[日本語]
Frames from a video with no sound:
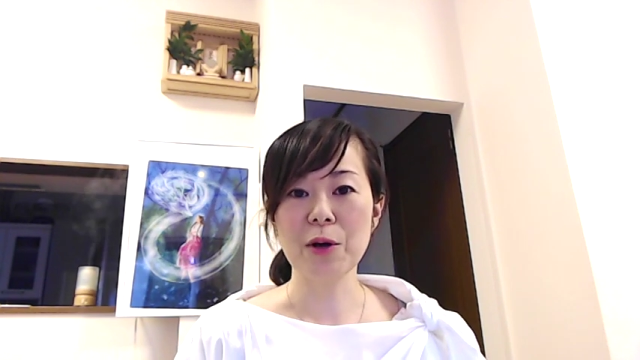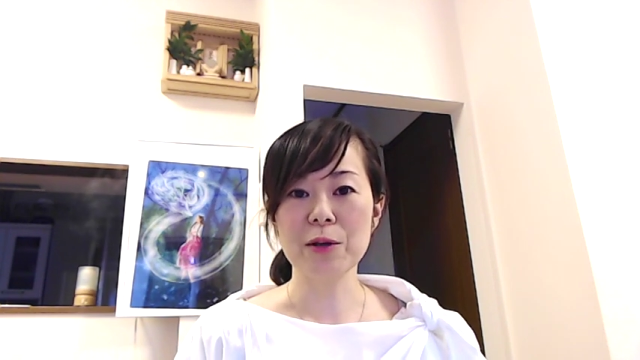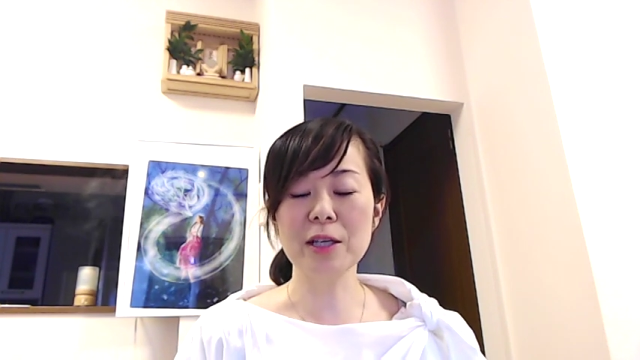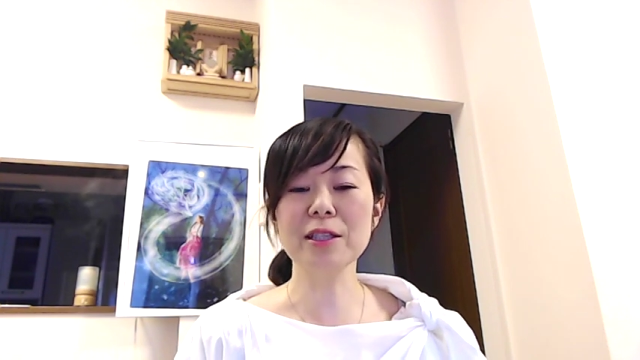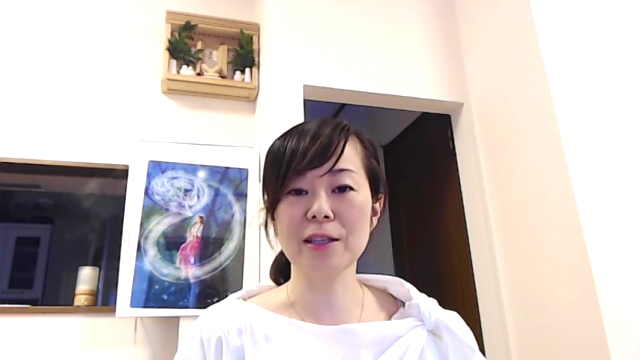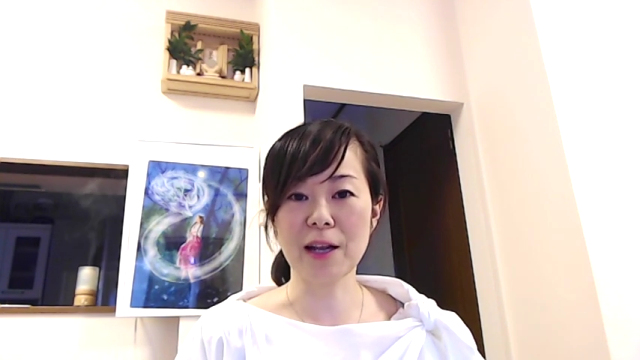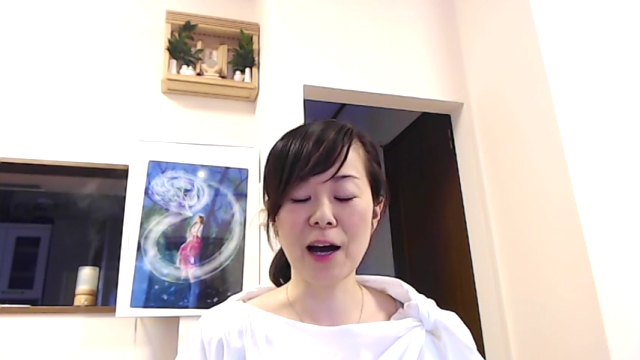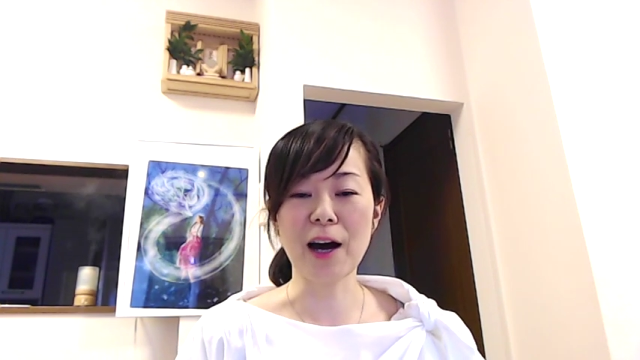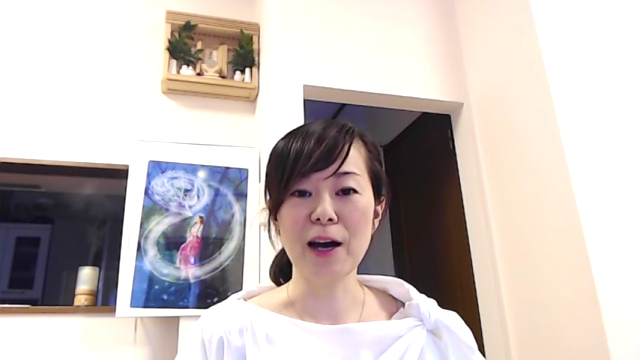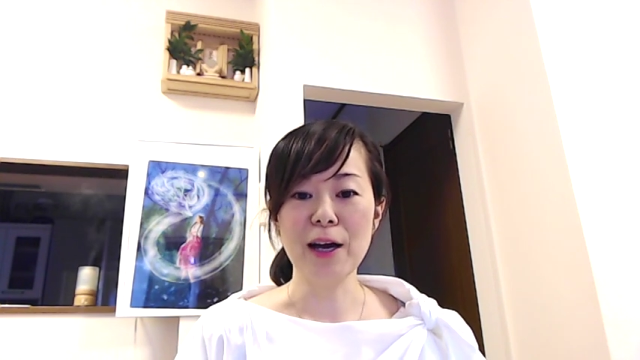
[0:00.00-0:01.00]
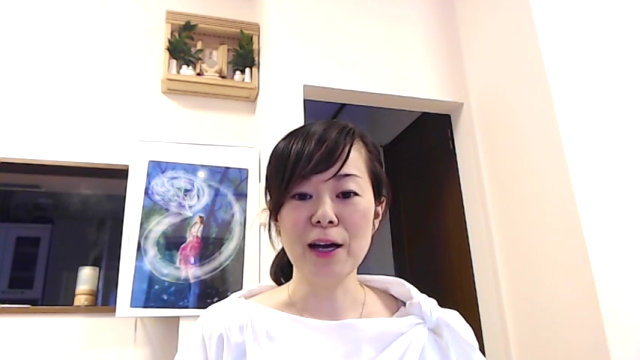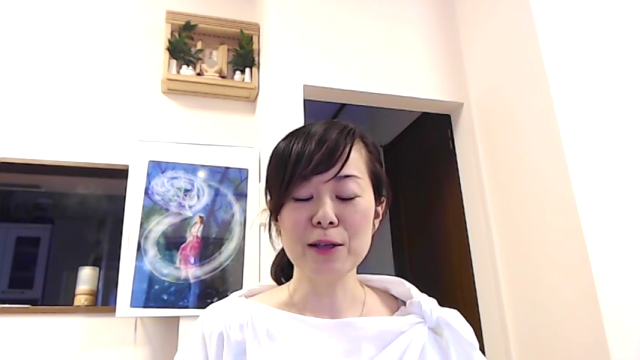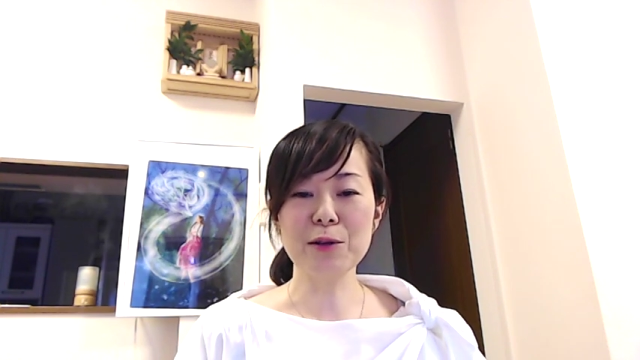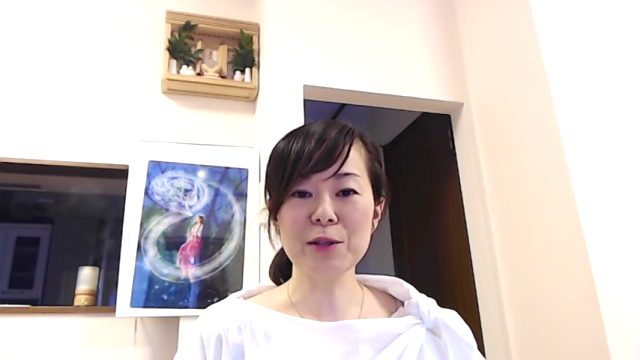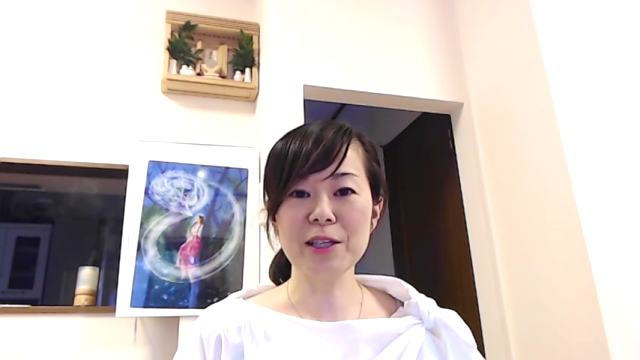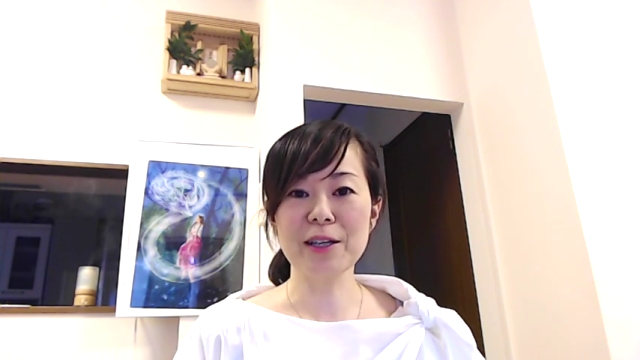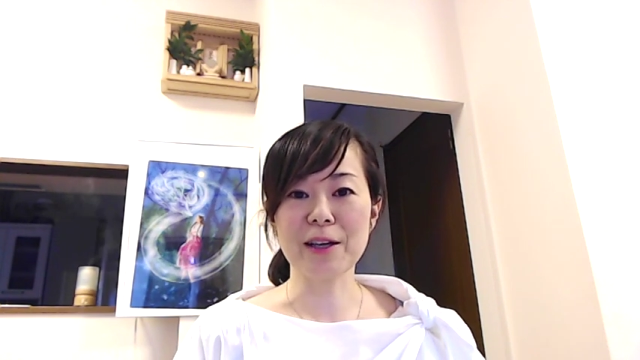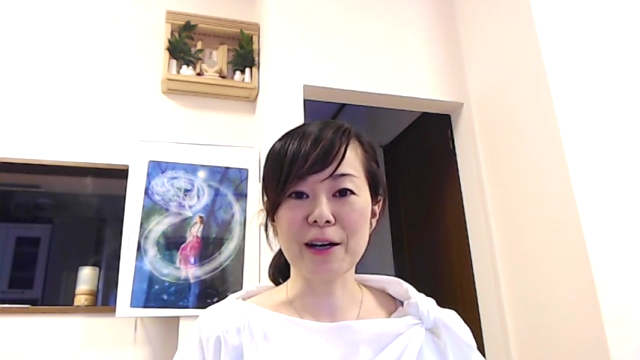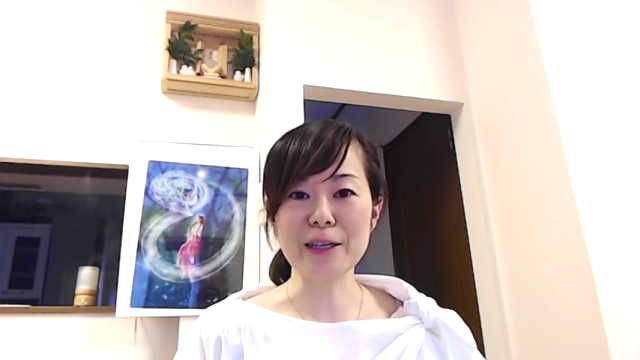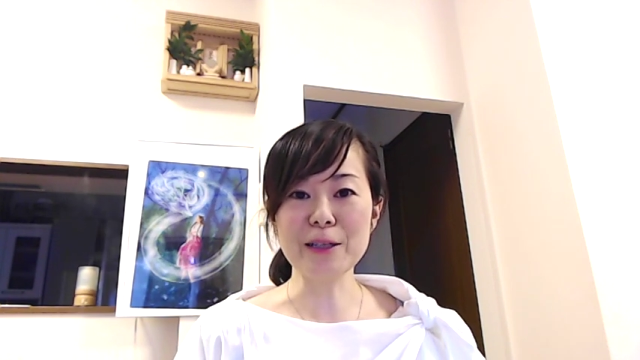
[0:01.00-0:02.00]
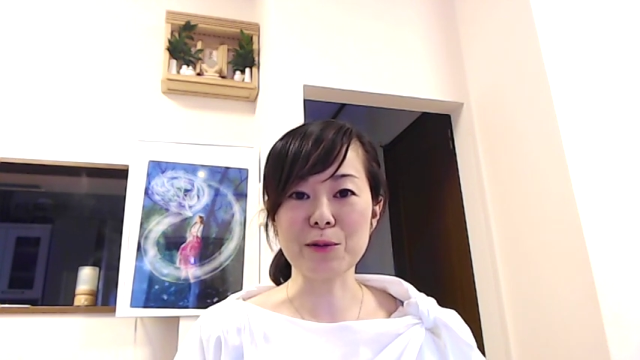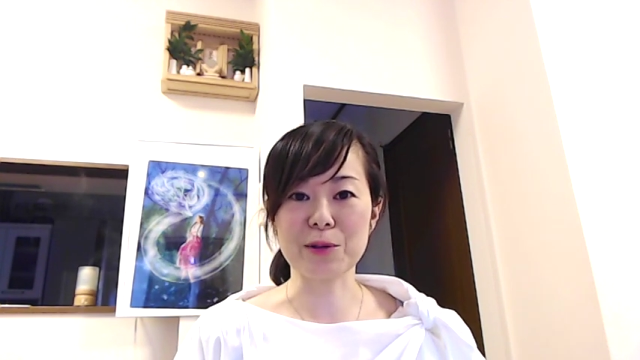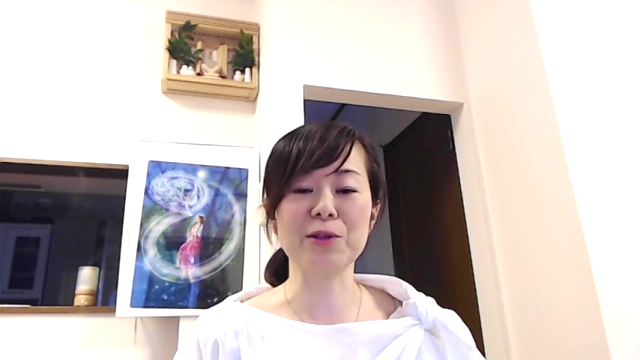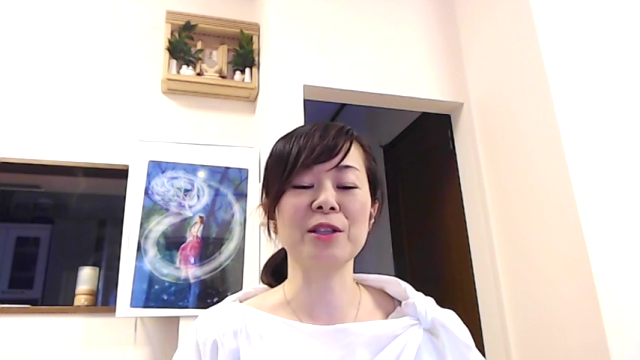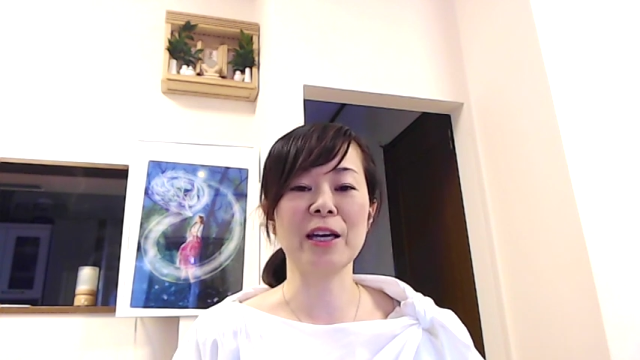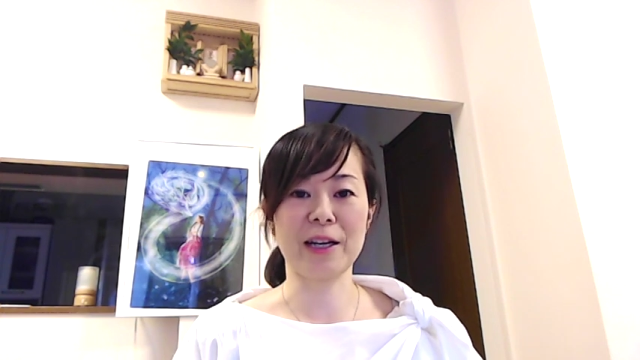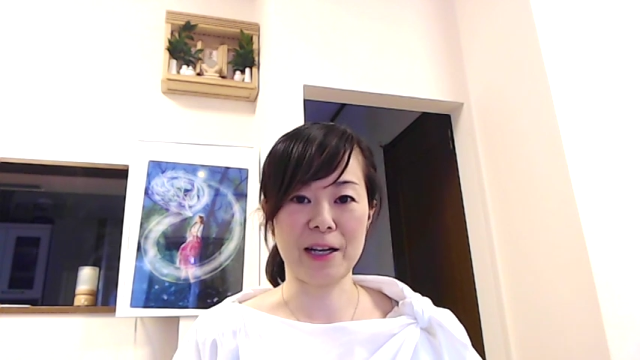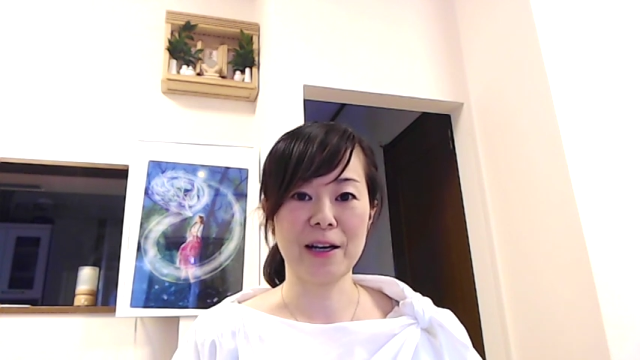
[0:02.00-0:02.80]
なぜなら空気穴が1個少ないか